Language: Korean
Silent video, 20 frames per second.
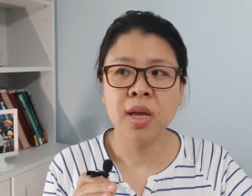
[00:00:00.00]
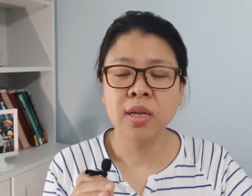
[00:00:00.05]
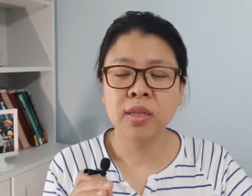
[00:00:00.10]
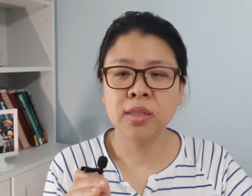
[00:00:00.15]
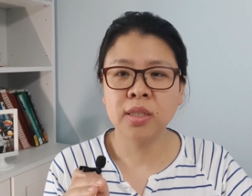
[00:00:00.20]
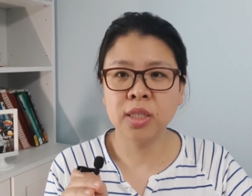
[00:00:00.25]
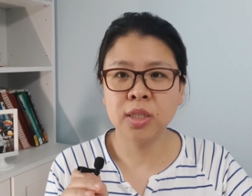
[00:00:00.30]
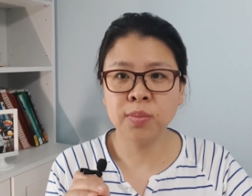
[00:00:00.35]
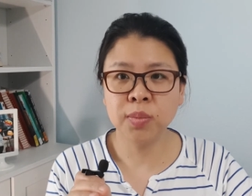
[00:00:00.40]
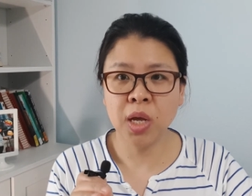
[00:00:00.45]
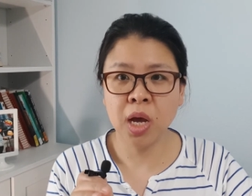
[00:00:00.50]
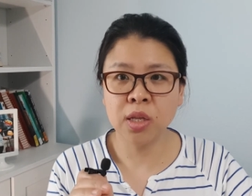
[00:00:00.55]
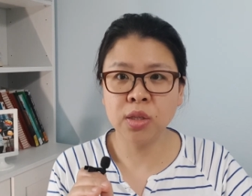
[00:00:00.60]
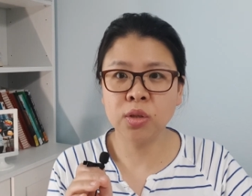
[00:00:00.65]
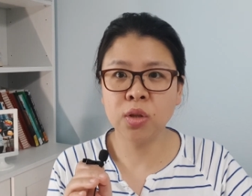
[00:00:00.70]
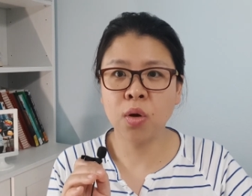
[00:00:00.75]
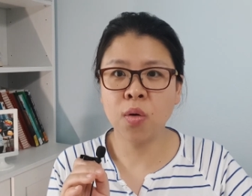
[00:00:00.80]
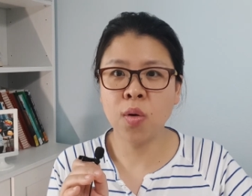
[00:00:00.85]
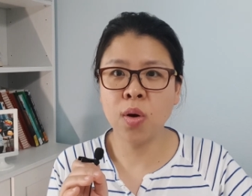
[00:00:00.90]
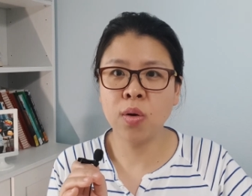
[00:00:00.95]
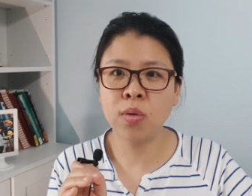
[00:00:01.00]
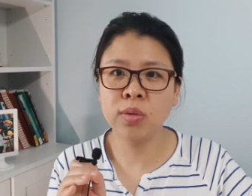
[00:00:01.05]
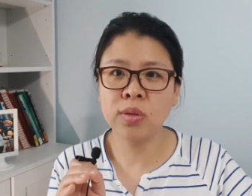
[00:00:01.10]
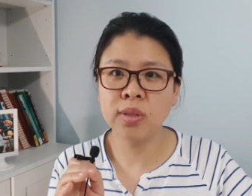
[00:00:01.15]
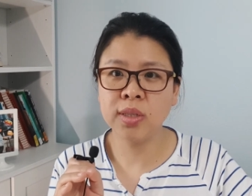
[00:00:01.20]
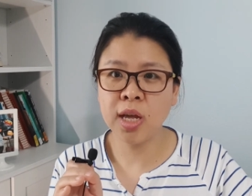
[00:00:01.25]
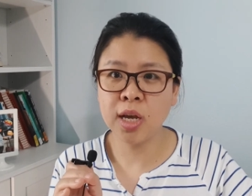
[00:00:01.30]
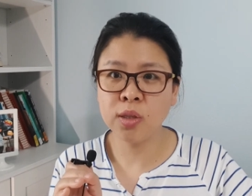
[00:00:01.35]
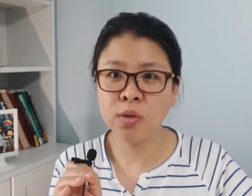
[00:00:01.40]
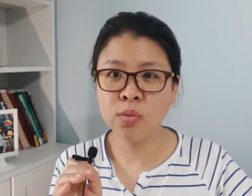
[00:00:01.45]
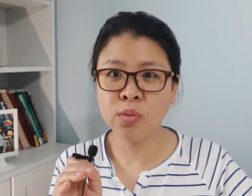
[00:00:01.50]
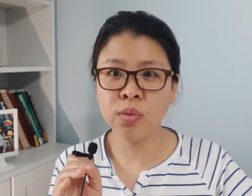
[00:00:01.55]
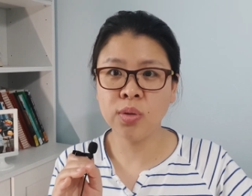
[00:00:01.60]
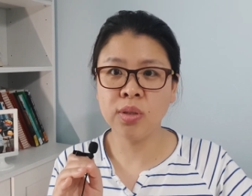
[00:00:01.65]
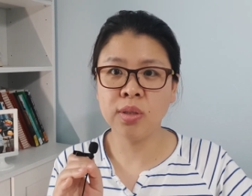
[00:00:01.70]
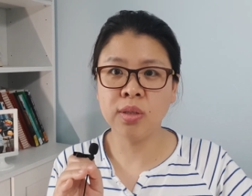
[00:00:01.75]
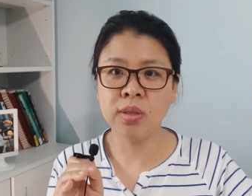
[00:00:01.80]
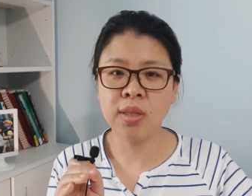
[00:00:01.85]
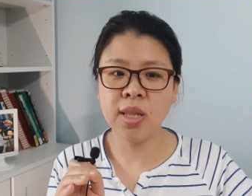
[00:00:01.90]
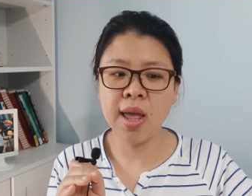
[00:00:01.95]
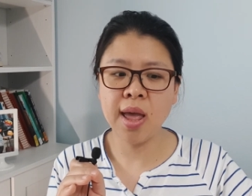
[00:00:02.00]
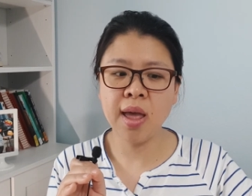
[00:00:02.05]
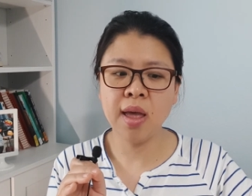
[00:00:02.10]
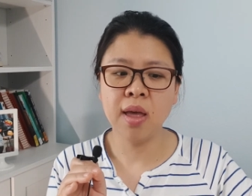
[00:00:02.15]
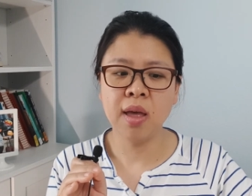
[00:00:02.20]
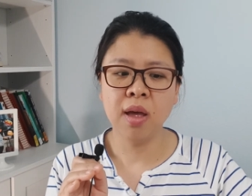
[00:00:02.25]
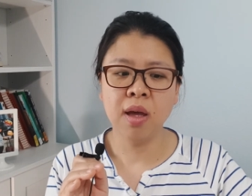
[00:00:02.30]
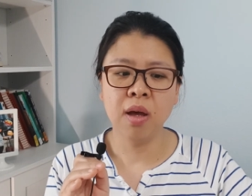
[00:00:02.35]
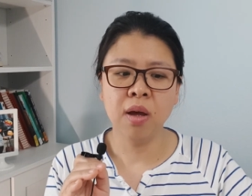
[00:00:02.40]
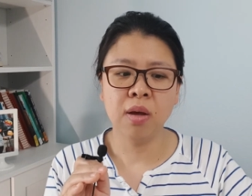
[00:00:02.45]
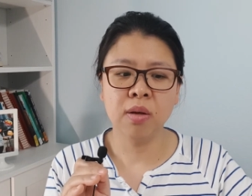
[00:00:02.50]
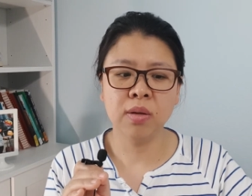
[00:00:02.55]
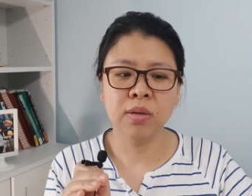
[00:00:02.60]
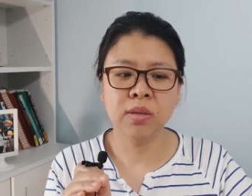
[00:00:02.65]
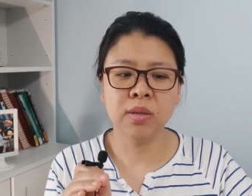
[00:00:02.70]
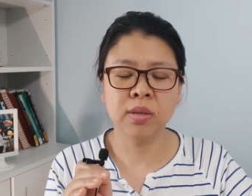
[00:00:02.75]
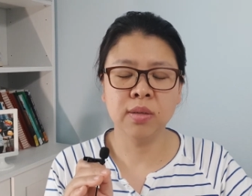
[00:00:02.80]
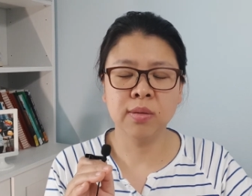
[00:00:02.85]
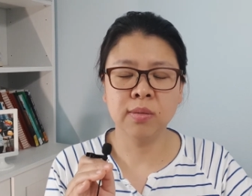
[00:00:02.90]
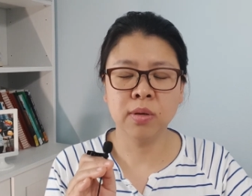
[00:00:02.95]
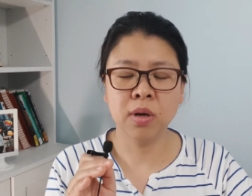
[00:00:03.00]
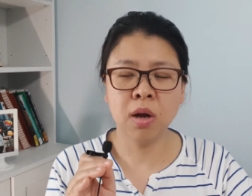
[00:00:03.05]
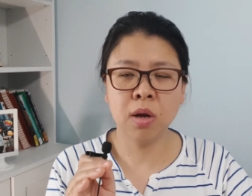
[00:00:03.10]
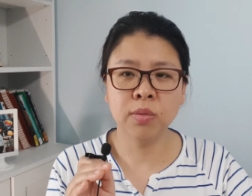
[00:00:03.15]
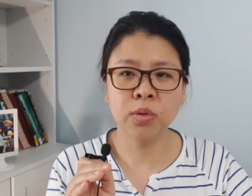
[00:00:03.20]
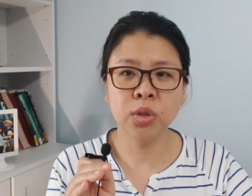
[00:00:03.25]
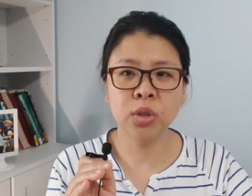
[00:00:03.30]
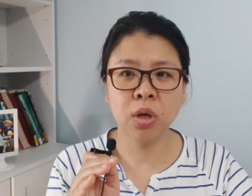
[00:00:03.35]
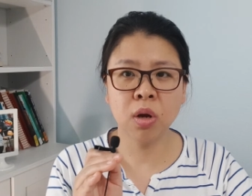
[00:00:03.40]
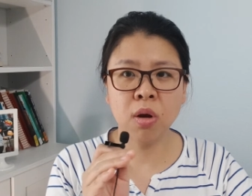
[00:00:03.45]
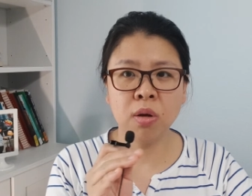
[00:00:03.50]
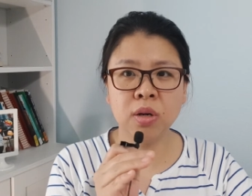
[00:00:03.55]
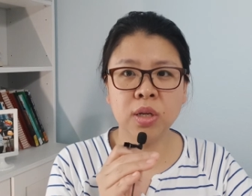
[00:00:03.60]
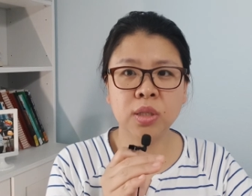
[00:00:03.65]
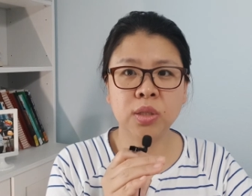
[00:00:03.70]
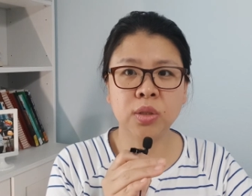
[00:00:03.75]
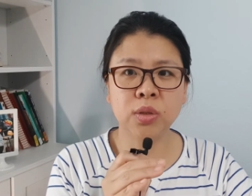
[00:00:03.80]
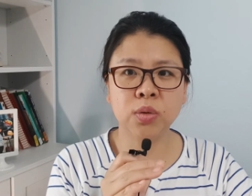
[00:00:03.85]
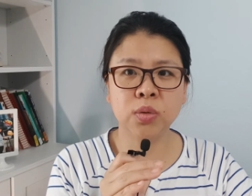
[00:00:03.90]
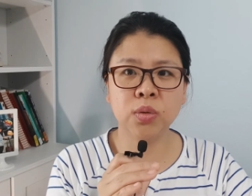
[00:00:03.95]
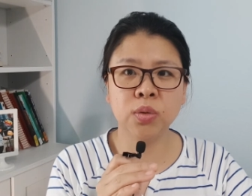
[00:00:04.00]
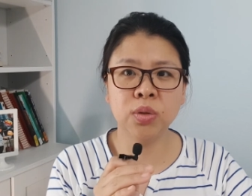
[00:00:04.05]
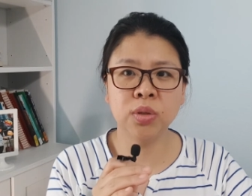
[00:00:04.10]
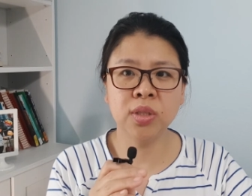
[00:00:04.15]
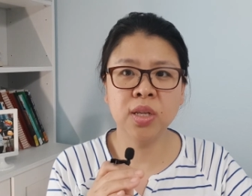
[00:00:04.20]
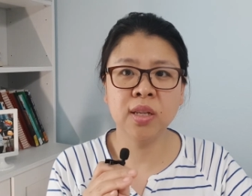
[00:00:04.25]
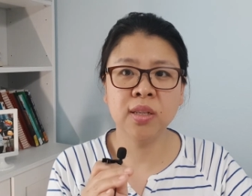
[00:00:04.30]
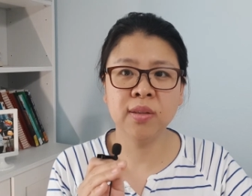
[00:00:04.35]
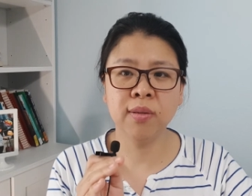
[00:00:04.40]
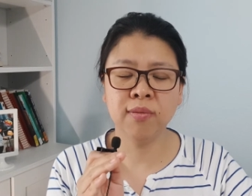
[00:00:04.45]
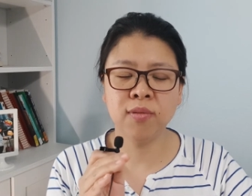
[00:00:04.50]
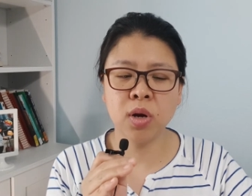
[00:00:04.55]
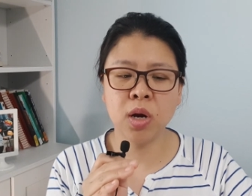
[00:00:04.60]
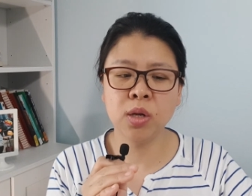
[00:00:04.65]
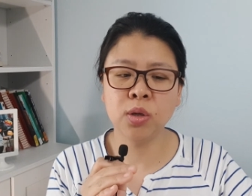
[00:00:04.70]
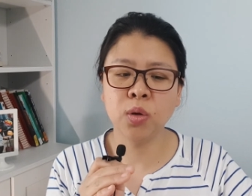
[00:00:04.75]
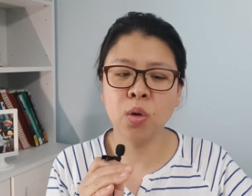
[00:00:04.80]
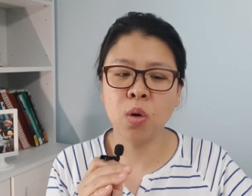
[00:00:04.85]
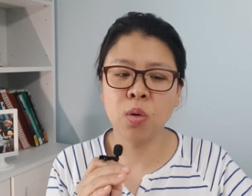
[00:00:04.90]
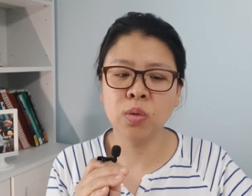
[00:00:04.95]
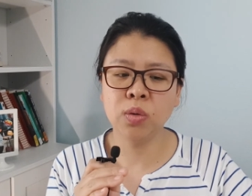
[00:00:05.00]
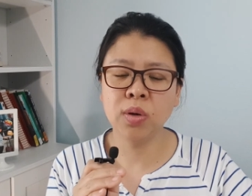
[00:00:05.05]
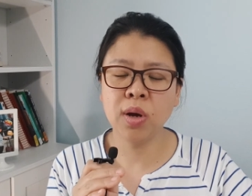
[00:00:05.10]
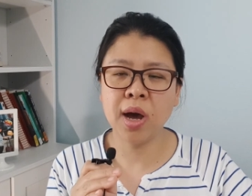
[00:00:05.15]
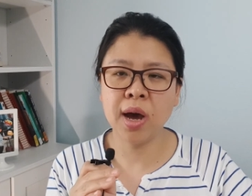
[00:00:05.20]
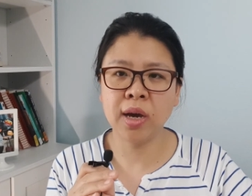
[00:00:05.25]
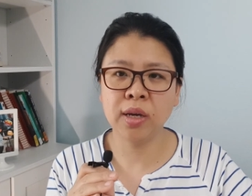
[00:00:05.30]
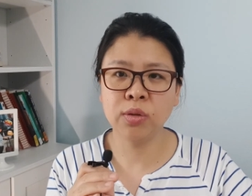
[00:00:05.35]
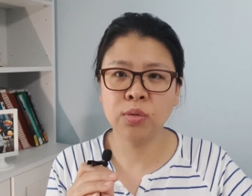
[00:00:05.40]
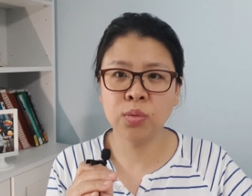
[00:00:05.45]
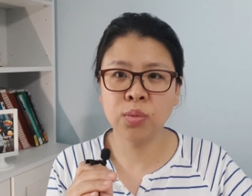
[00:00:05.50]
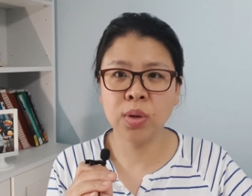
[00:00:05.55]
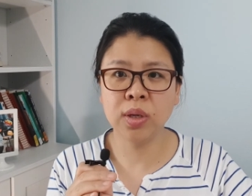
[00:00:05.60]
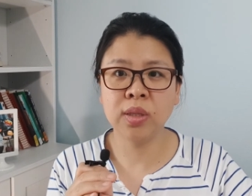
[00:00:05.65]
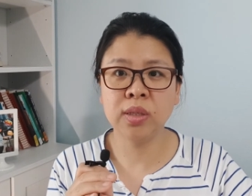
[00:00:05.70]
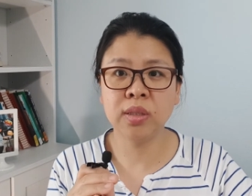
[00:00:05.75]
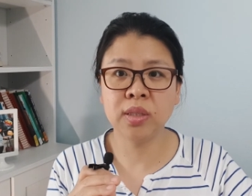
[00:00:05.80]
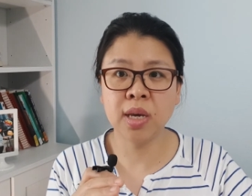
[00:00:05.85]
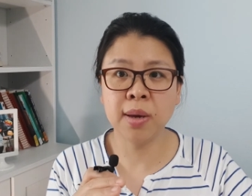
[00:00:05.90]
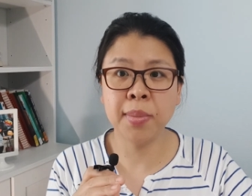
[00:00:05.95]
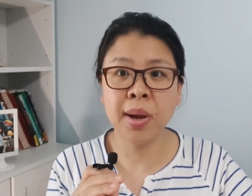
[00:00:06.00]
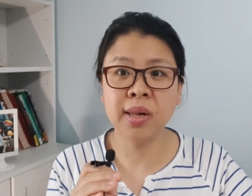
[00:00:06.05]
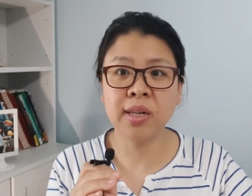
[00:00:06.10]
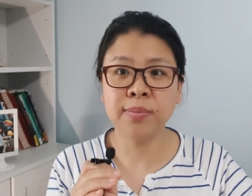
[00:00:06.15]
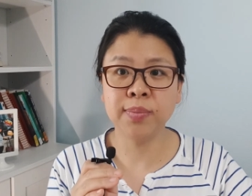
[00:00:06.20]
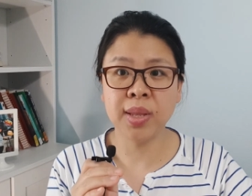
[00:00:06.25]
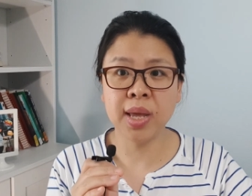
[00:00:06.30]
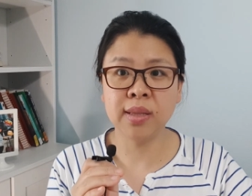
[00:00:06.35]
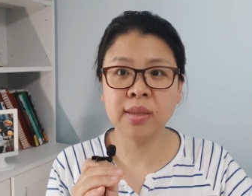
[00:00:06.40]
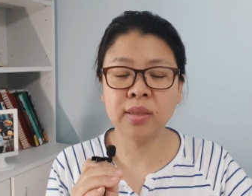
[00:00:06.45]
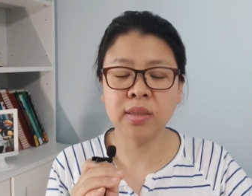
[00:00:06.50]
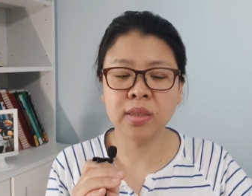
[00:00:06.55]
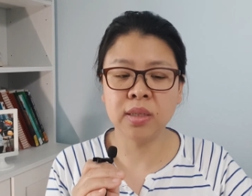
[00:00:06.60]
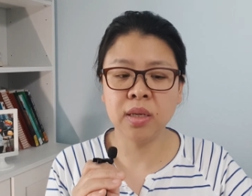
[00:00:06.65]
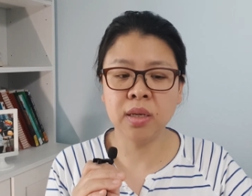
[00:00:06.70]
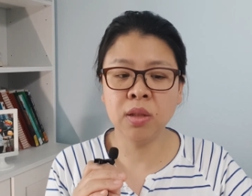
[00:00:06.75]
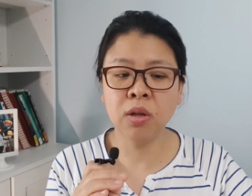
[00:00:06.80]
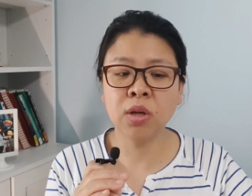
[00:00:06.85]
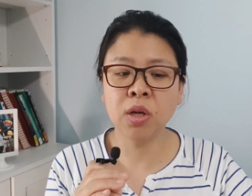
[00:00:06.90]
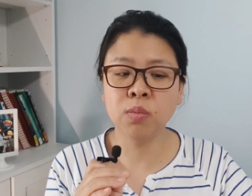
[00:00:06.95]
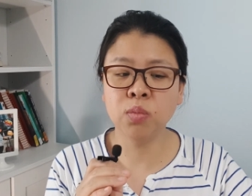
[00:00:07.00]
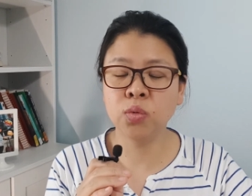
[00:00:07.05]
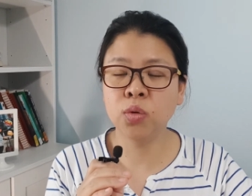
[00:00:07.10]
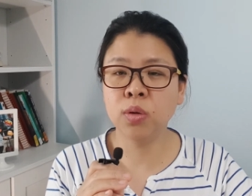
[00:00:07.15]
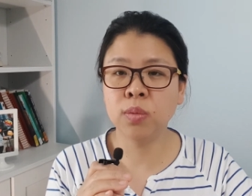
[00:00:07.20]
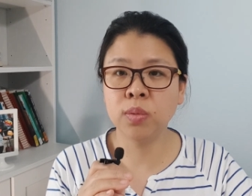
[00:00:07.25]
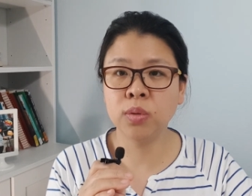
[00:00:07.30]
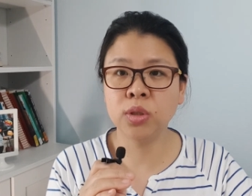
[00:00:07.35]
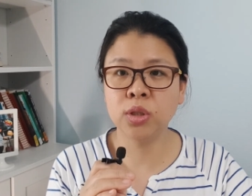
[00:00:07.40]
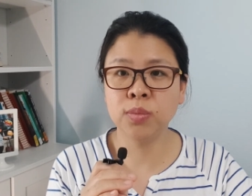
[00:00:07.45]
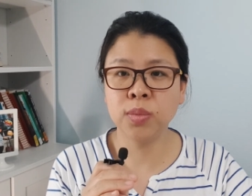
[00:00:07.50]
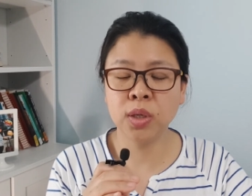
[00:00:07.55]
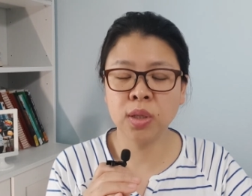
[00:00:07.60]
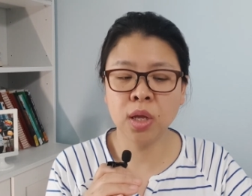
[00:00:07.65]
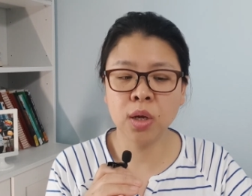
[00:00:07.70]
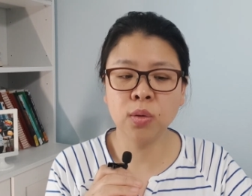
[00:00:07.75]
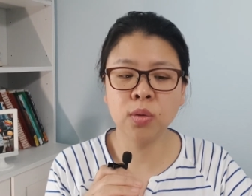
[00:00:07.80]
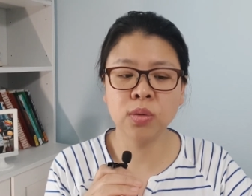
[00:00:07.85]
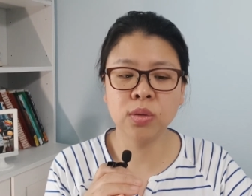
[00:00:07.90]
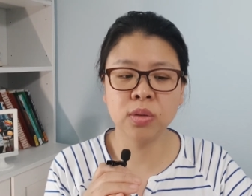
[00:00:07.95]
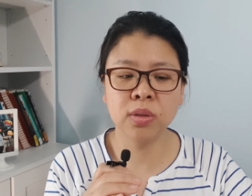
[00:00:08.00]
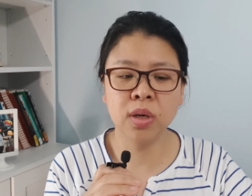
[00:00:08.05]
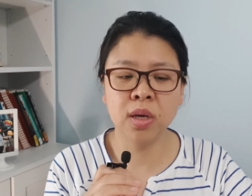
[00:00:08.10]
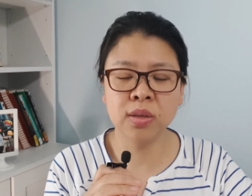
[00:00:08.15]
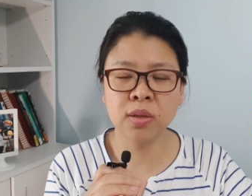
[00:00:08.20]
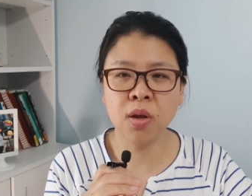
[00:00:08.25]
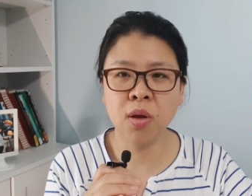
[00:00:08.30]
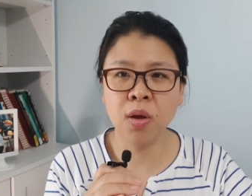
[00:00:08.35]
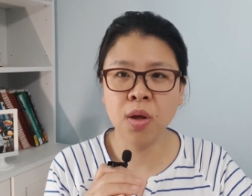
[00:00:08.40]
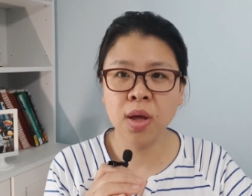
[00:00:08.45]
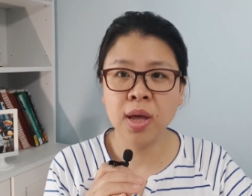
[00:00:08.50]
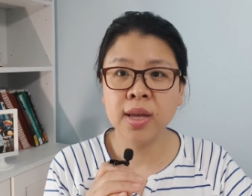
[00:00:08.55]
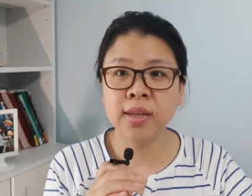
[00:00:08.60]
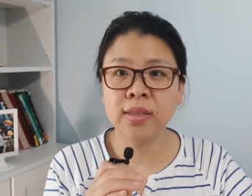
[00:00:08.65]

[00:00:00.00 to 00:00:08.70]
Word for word: 지금 다른 어학원을 다니고 있는데, 어, 그, 커뮤니티 컬리지로 트랜스퍼할 경우 I20 재발급되는지 이렇게 물어보시면 학교 측에서